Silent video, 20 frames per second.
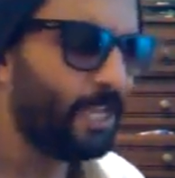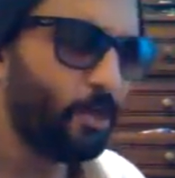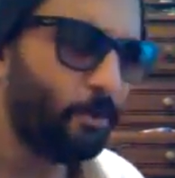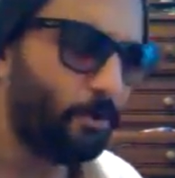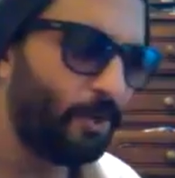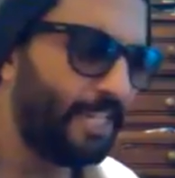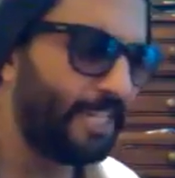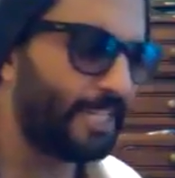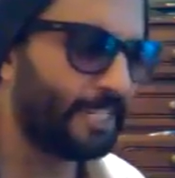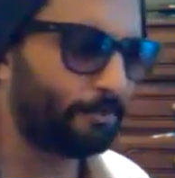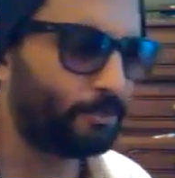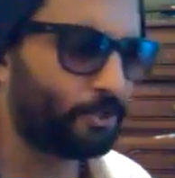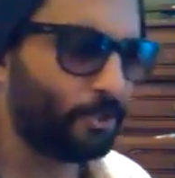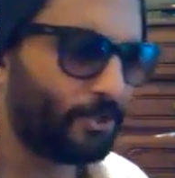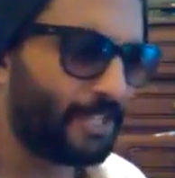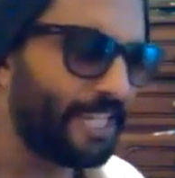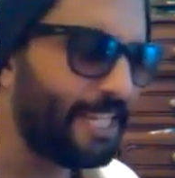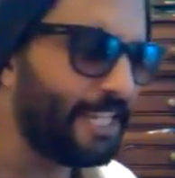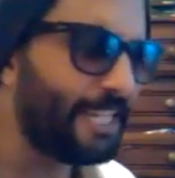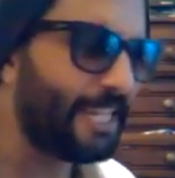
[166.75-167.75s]
ولا
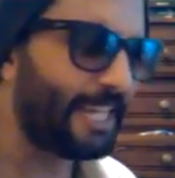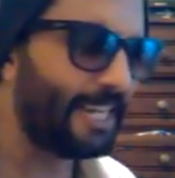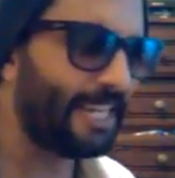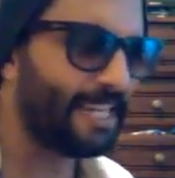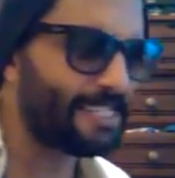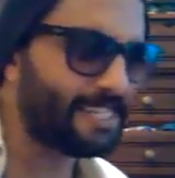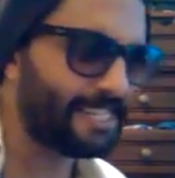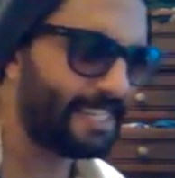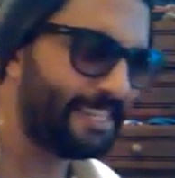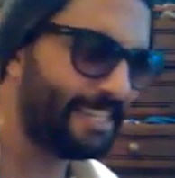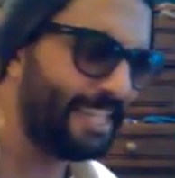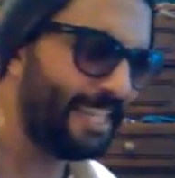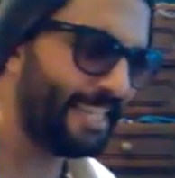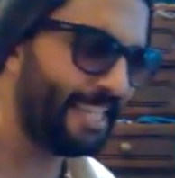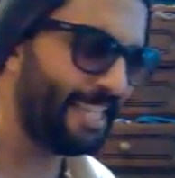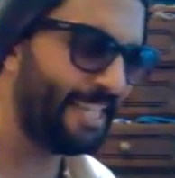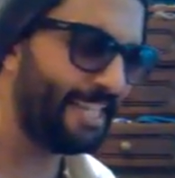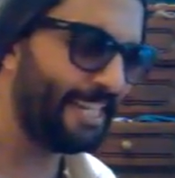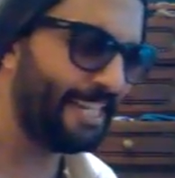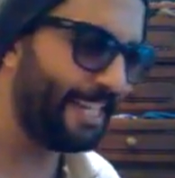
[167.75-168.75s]
قبضوني نخلص
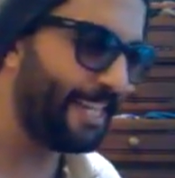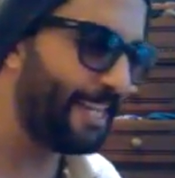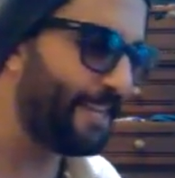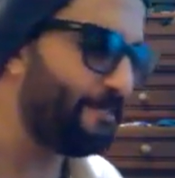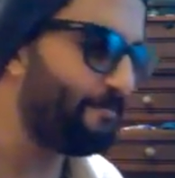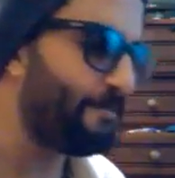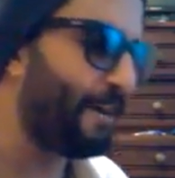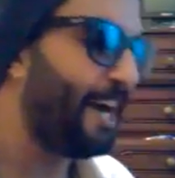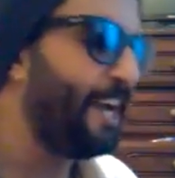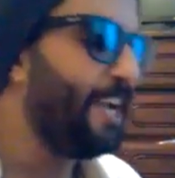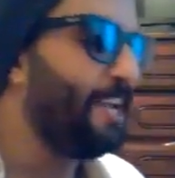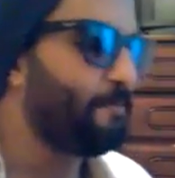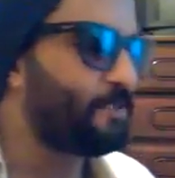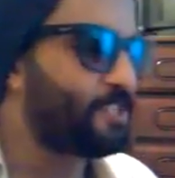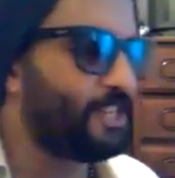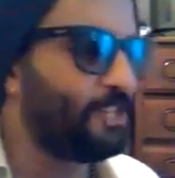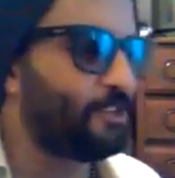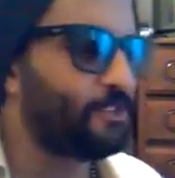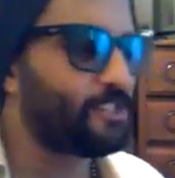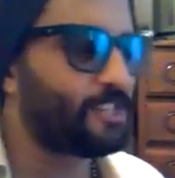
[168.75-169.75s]
الدين هما
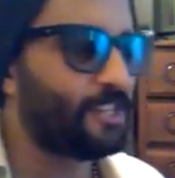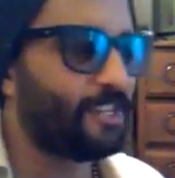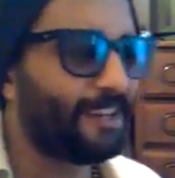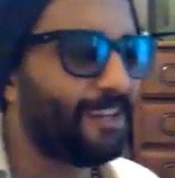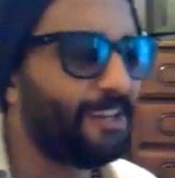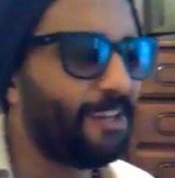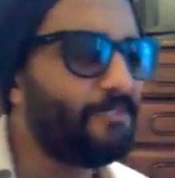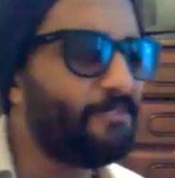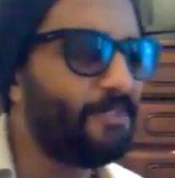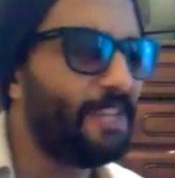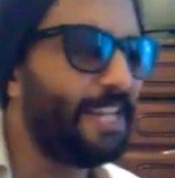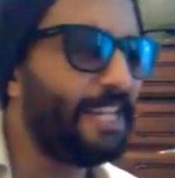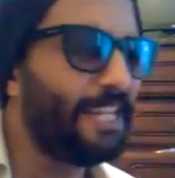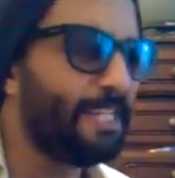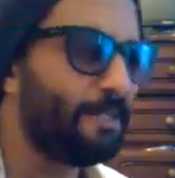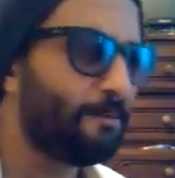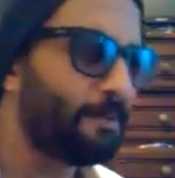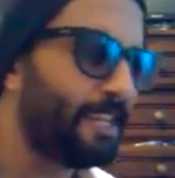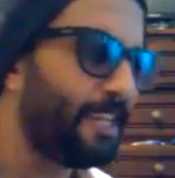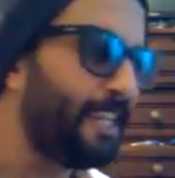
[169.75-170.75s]
ماشي خسارة في اللي
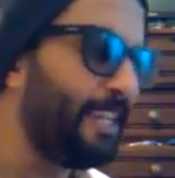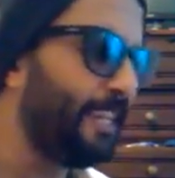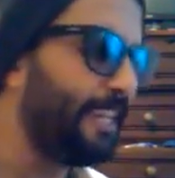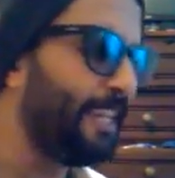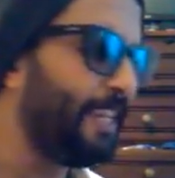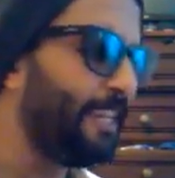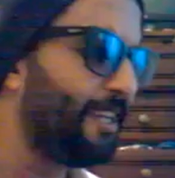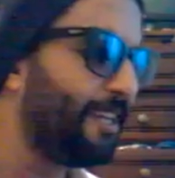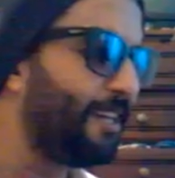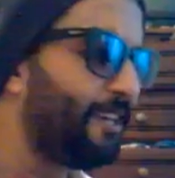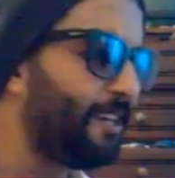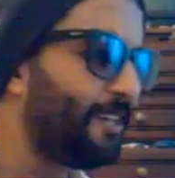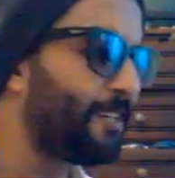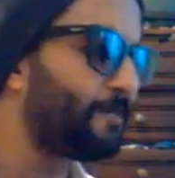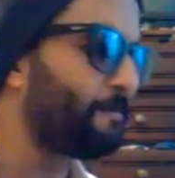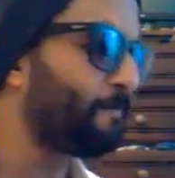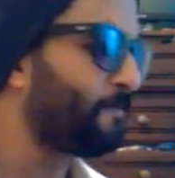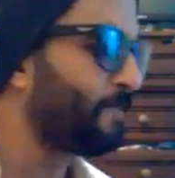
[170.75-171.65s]
نبغيها